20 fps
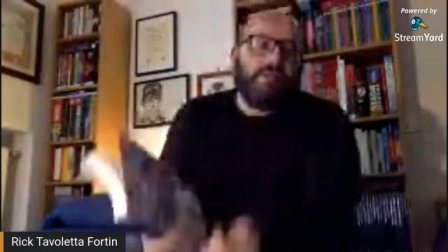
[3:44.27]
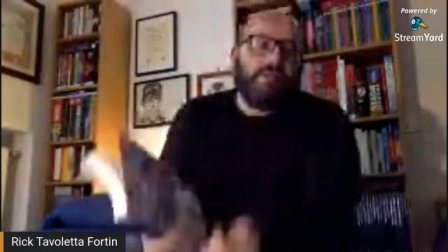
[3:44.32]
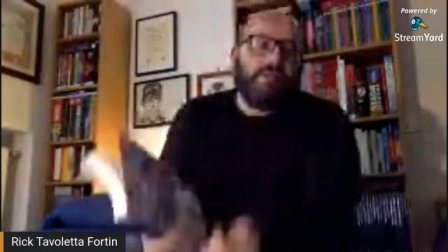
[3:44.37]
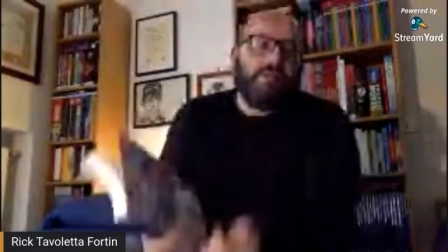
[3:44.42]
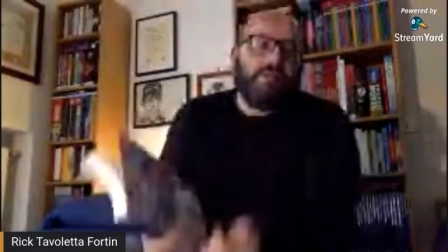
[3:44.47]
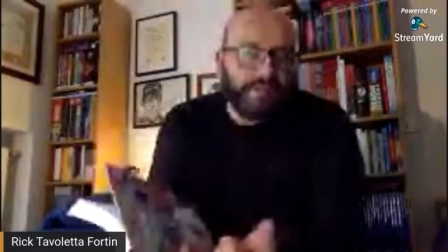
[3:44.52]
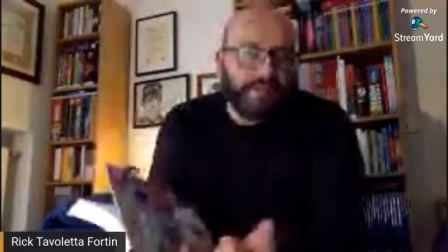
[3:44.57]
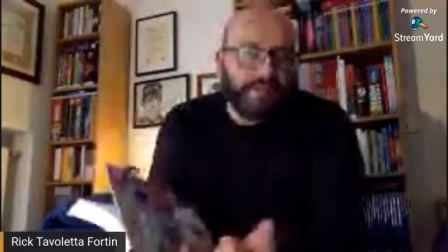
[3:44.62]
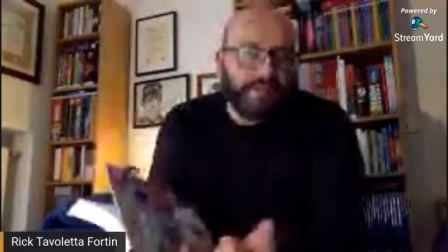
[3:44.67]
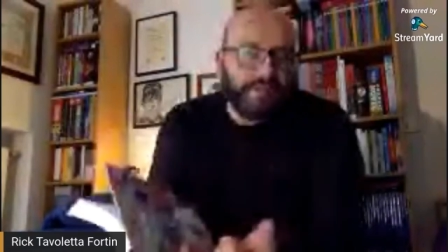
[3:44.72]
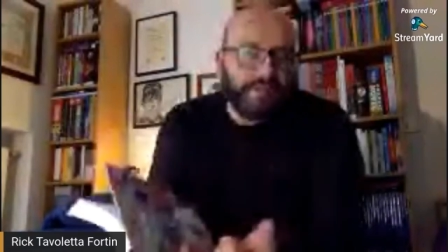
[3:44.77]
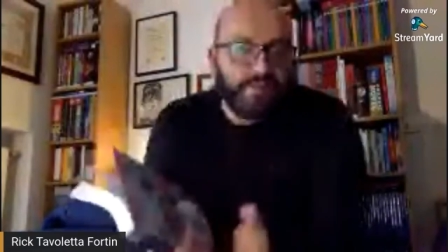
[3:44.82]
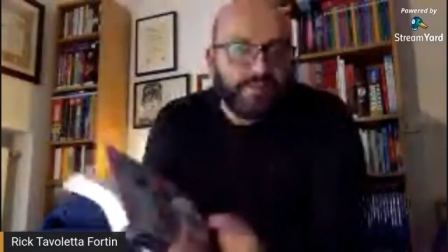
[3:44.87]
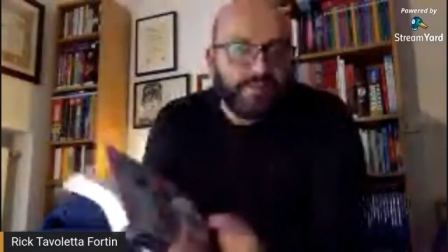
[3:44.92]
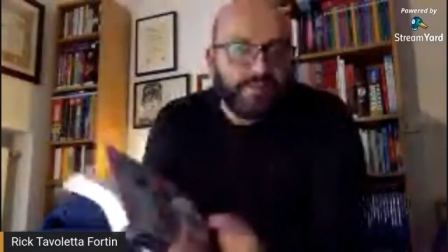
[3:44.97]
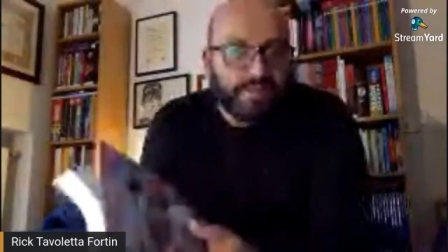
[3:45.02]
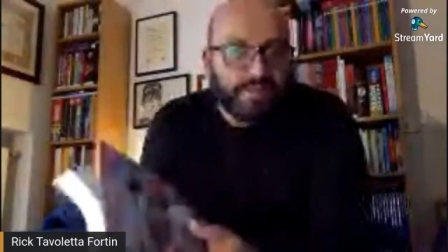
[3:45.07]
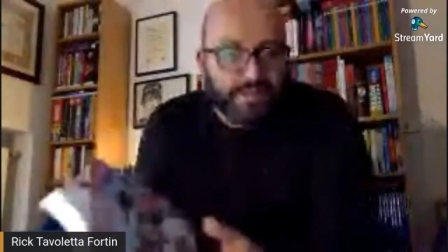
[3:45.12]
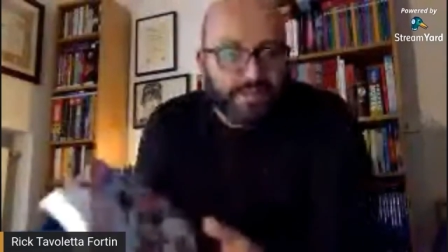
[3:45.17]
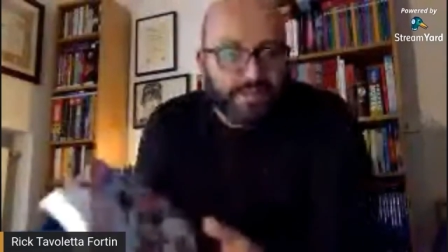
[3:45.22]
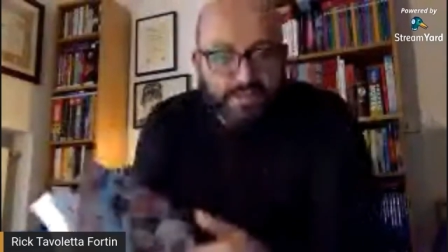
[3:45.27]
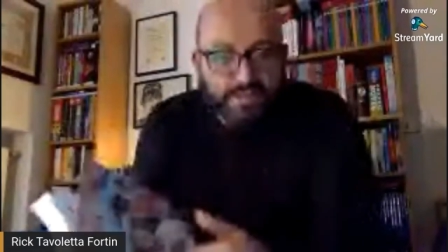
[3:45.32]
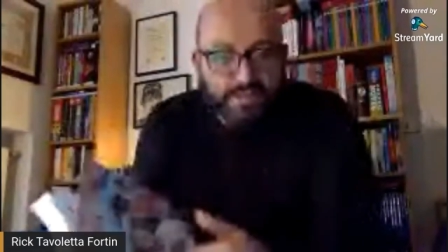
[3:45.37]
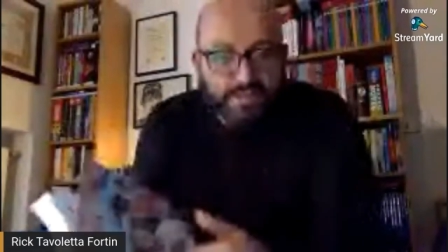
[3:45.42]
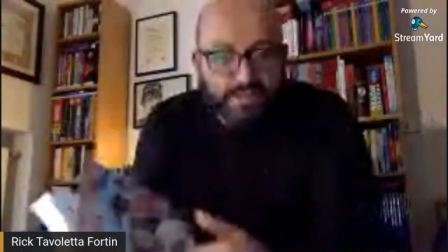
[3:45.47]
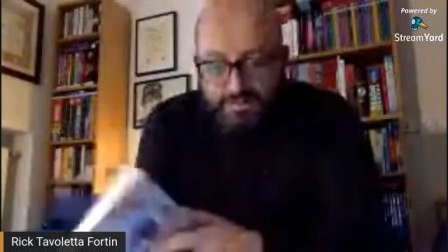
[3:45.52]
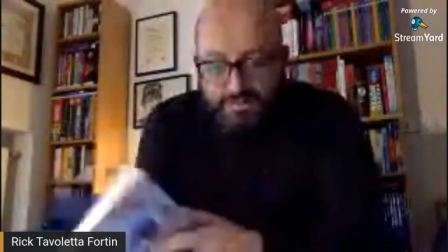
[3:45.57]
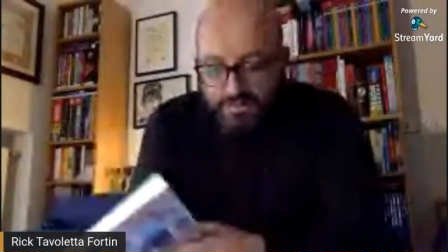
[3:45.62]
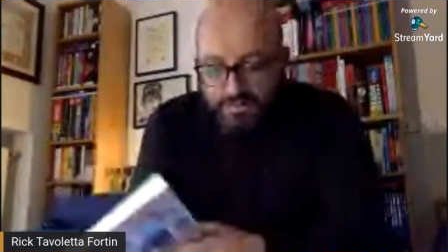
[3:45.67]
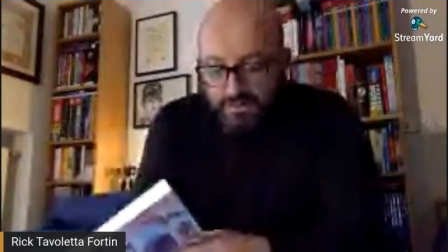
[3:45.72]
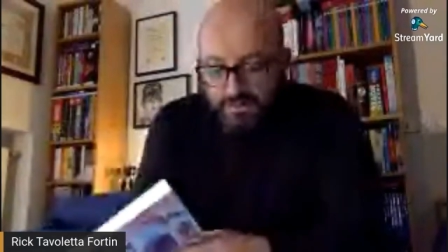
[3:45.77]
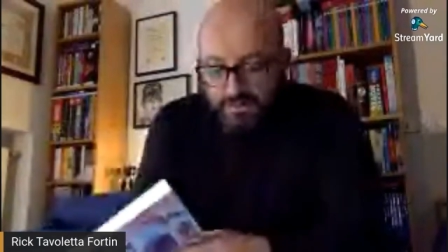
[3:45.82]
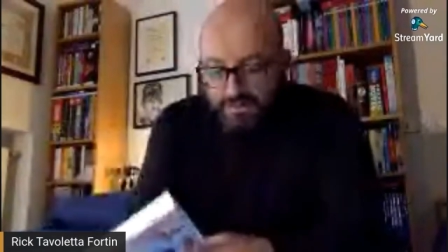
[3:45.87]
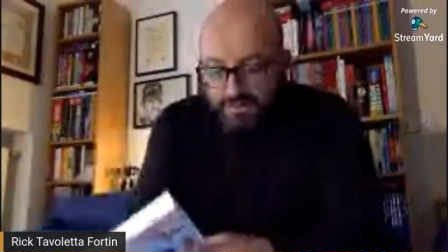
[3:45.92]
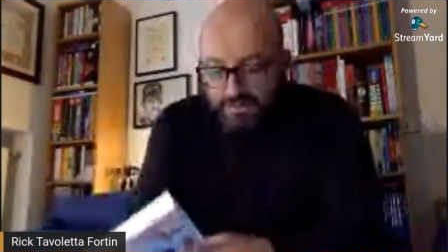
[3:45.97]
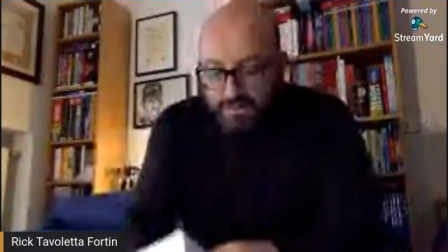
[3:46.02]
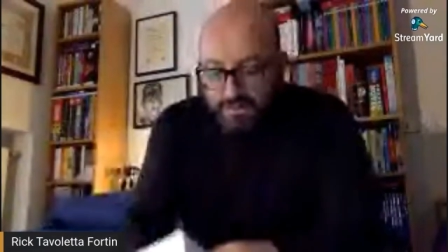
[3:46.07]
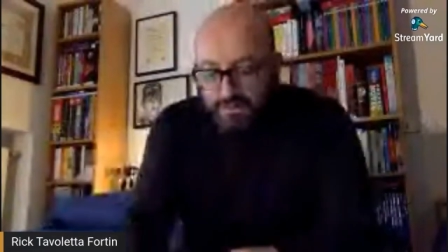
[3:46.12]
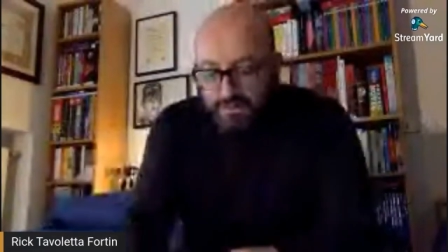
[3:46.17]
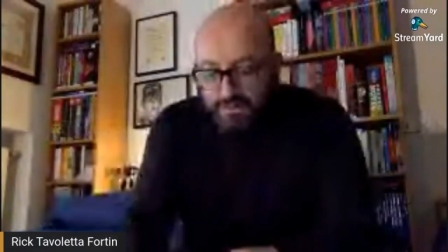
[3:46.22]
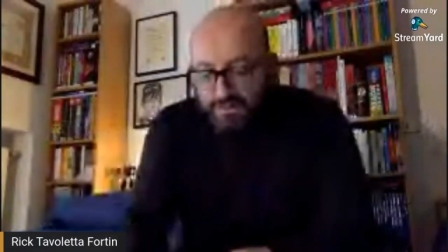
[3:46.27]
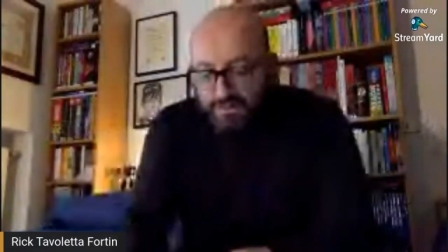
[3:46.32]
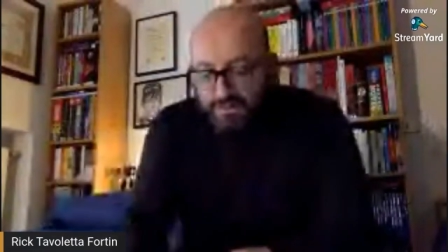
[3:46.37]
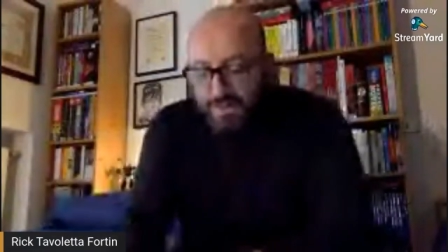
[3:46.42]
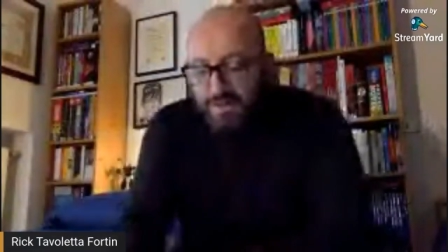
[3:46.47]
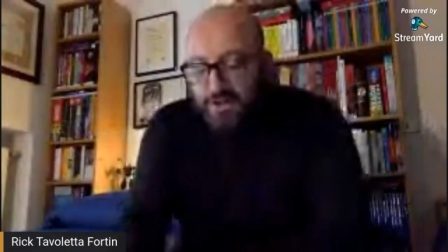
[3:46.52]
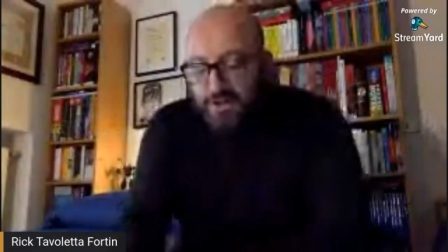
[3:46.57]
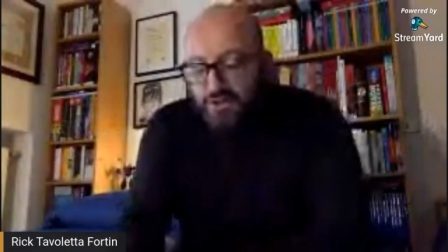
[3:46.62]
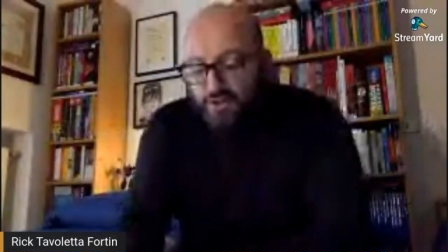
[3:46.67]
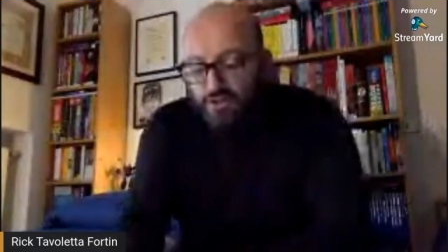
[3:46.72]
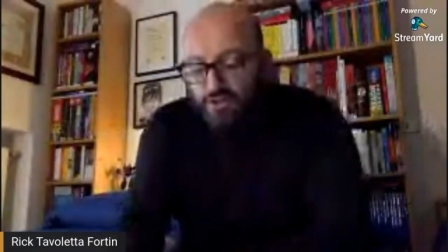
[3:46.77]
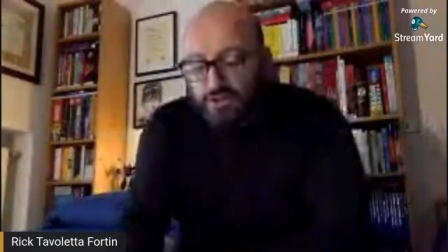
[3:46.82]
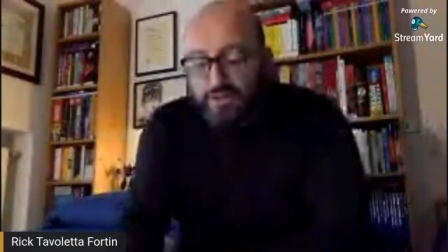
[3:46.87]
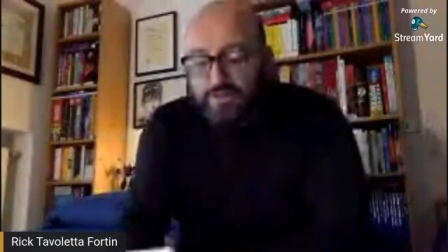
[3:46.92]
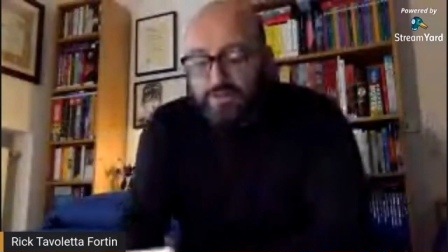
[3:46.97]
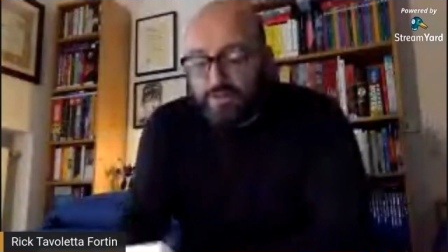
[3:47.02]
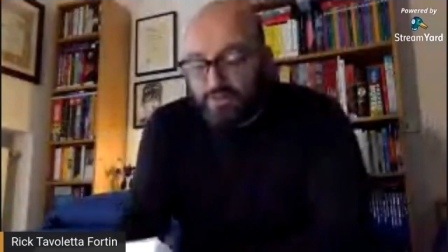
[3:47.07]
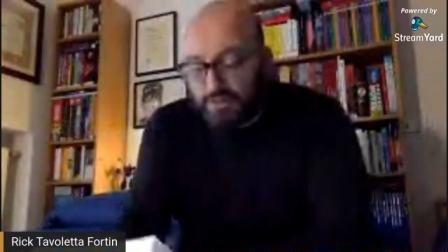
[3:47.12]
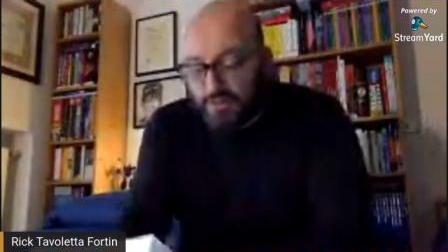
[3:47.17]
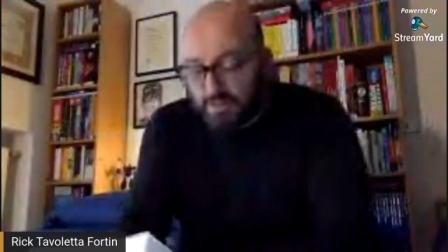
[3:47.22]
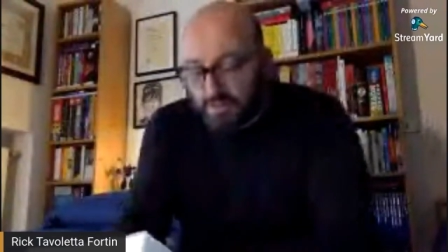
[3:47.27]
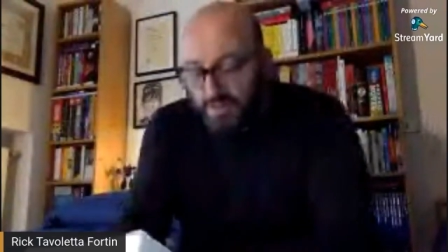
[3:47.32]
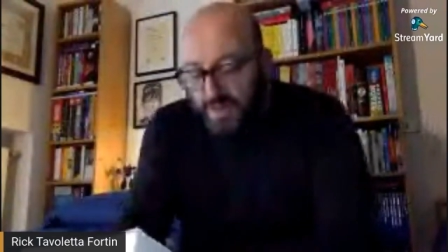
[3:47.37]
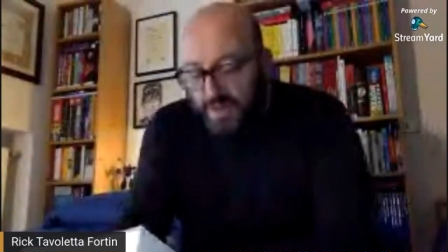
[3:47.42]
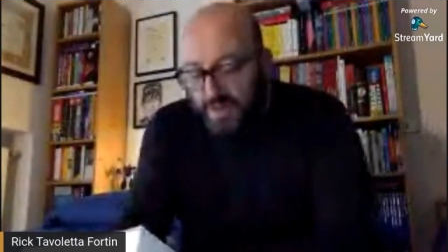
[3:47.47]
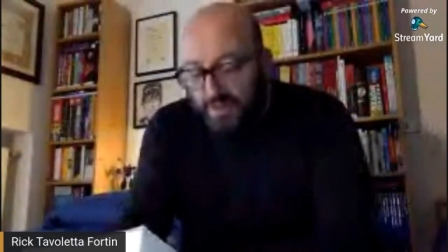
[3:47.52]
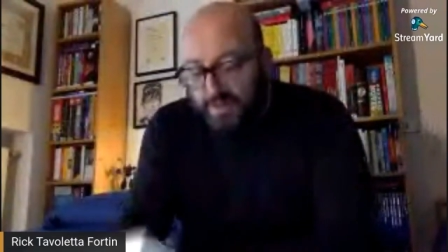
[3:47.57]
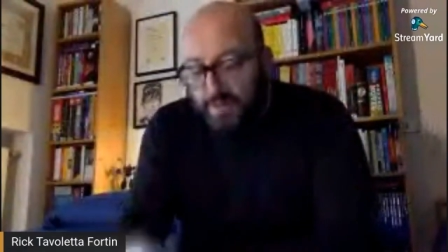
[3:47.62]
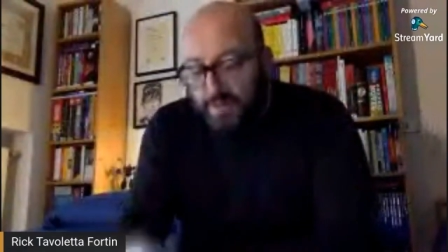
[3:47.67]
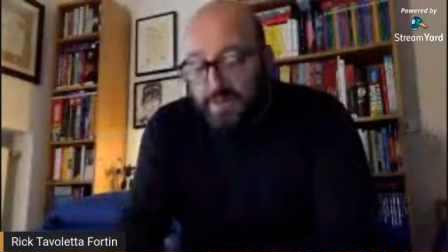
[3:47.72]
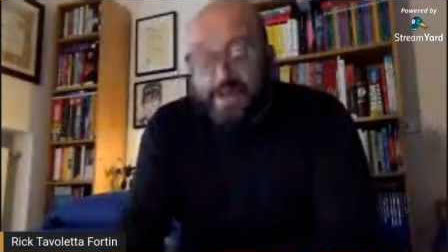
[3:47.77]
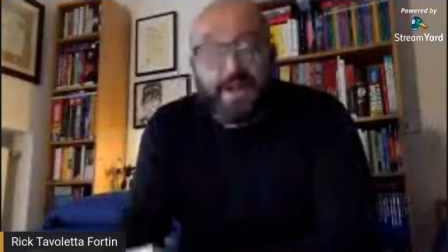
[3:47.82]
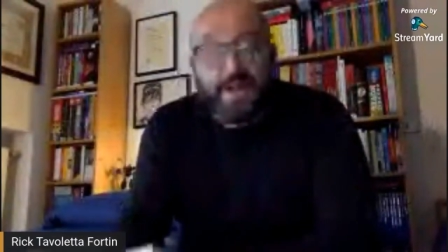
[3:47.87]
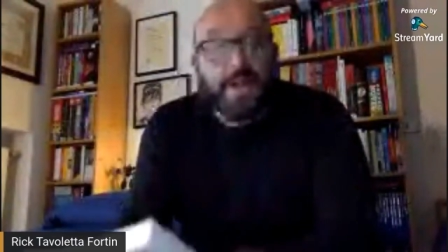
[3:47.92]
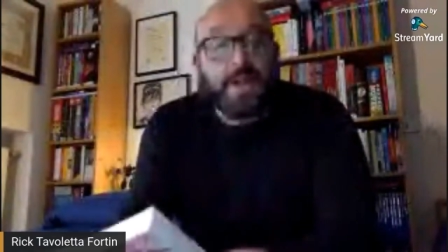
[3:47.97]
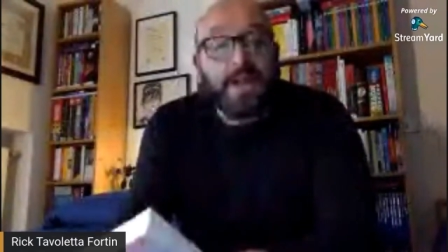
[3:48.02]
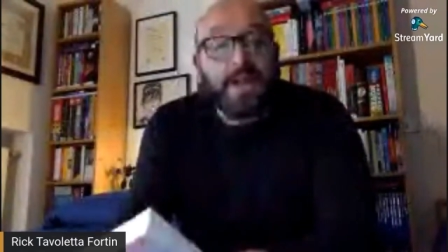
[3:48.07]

eh, voglio dire, eh, ho tre minuti in meno, va bene.